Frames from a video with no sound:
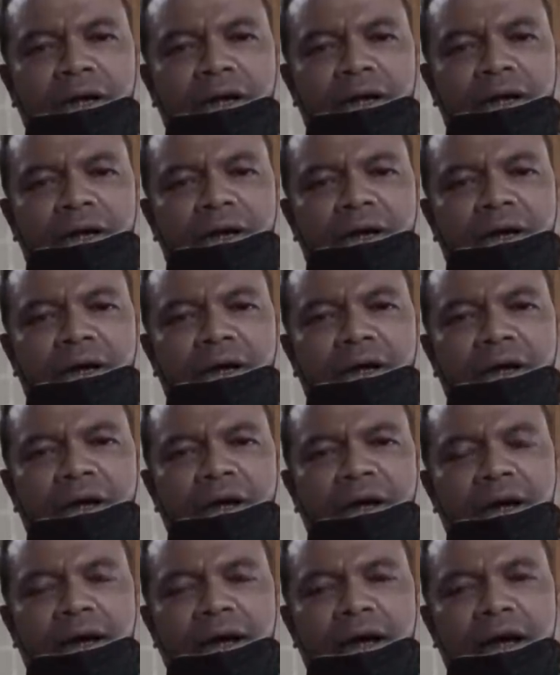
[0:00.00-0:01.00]
Ah,
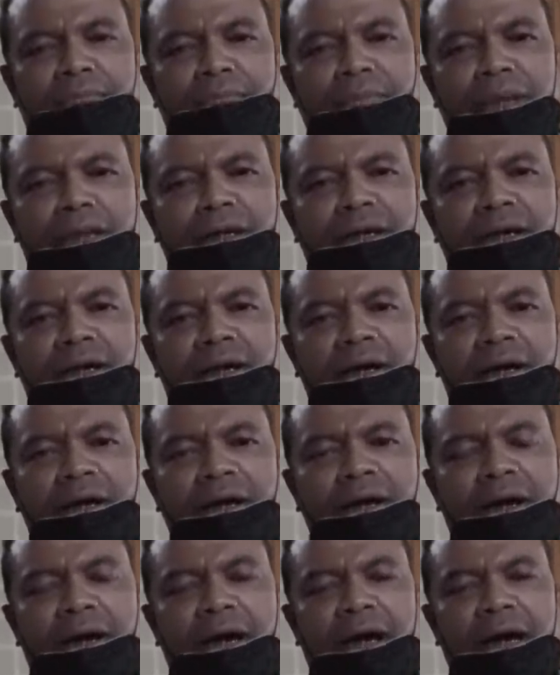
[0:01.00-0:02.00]
Haban
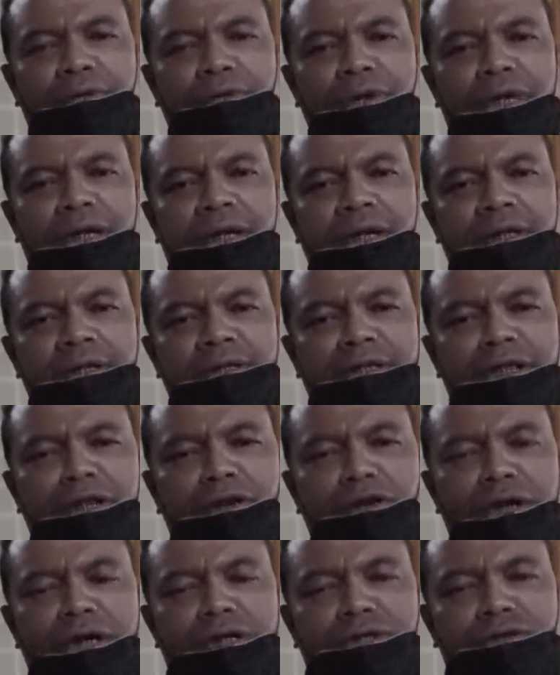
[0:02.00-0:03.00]
airu ka
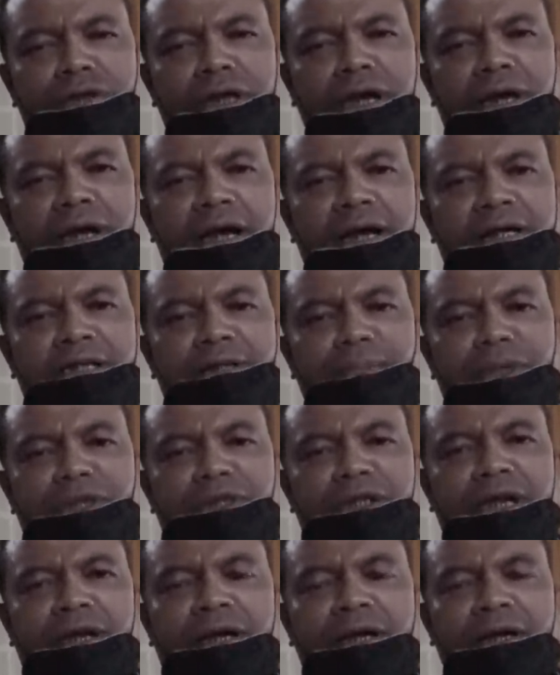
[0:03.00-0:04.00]
dinero ay kasorka ka jing
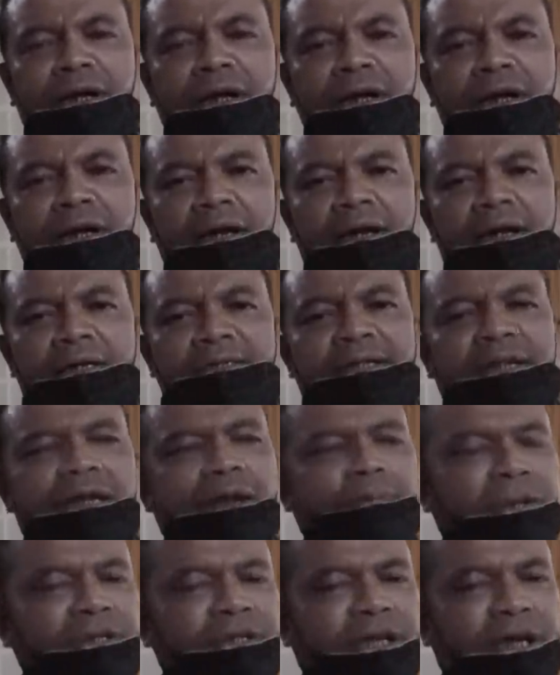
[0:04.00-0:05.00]
persyang ya sa
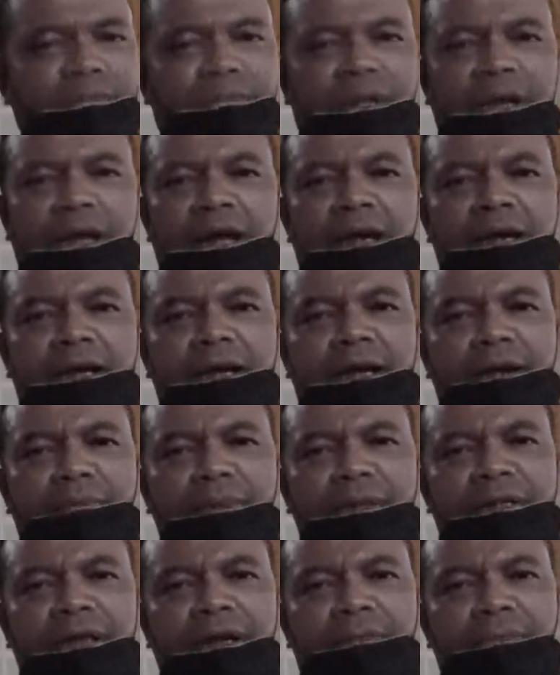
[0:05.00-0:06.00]
ila persyang ka bala na
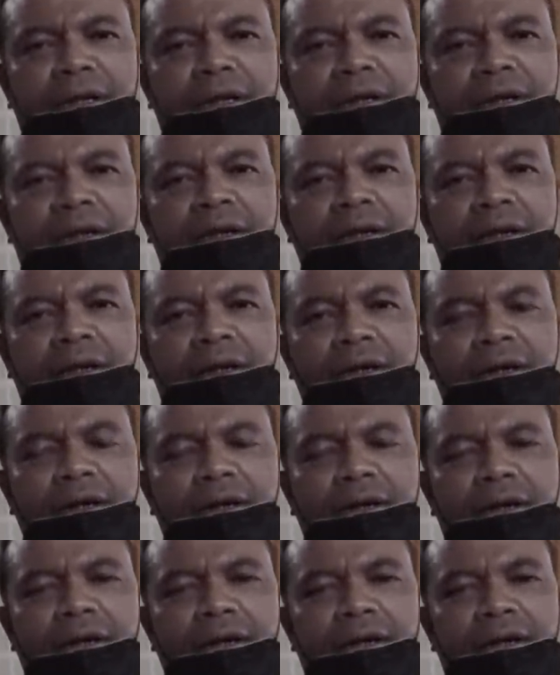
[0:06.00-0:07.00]
kabentaban
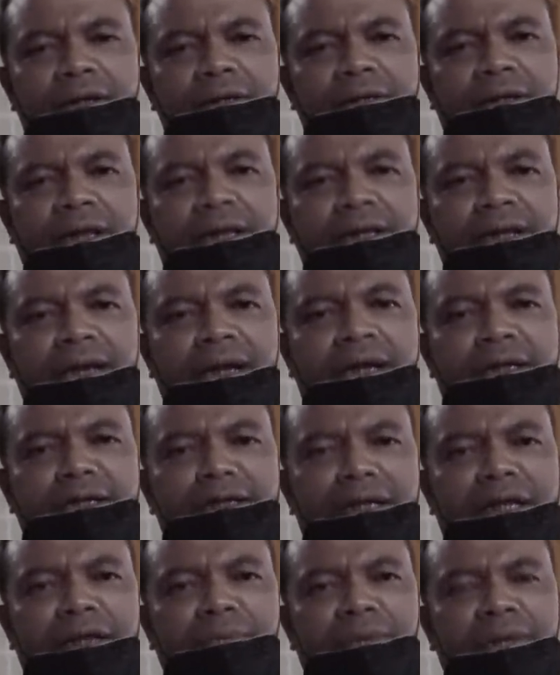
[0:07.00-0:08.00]
ah, take care ka
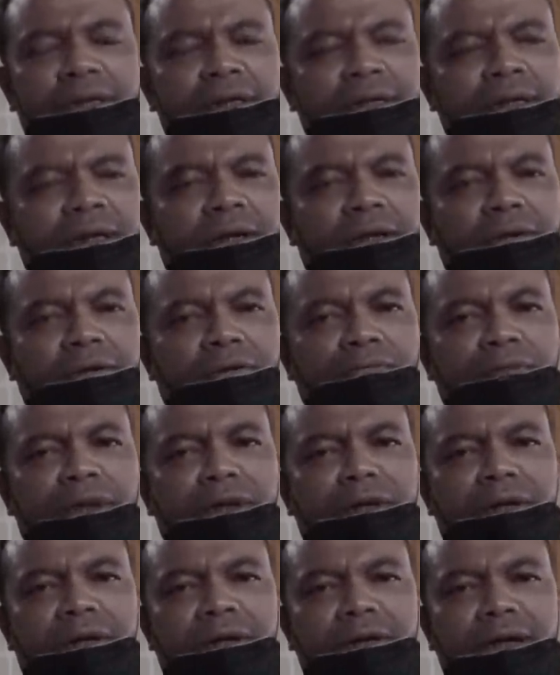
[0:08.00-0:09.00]
jadi bakani ka
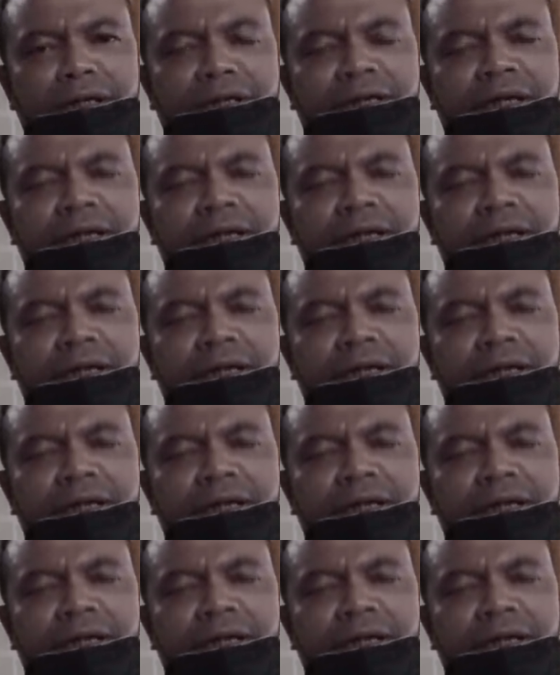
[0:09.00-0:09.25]
COVID-19